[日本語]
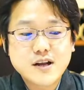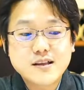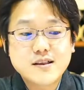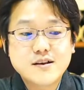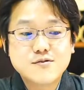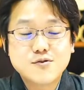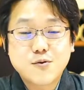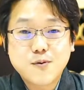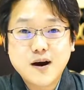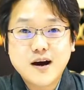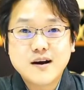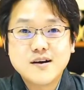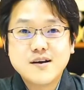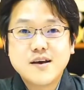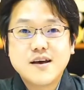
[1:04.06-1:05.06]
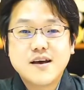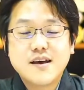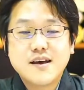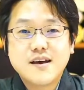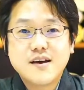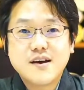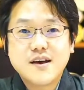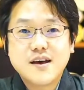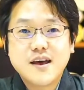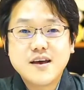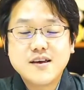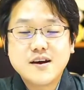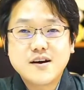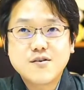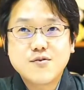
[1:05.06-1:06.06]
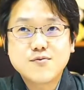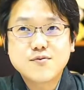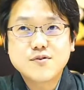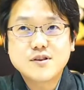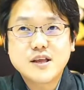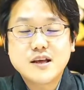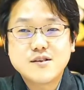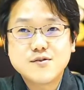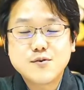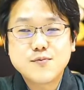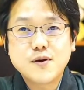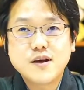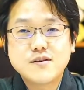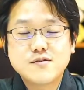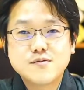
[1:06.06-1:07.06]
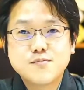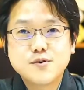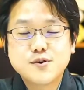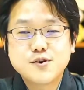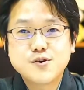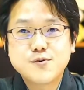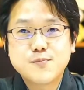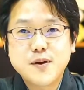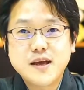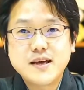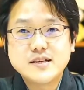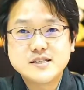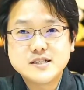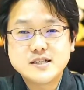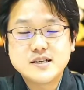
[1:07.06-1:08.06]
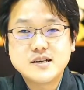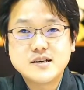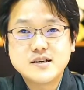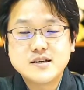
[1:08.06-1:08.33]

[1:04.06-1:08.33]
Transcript: ているのは、えー、円谷呉服店の Facebook ページ、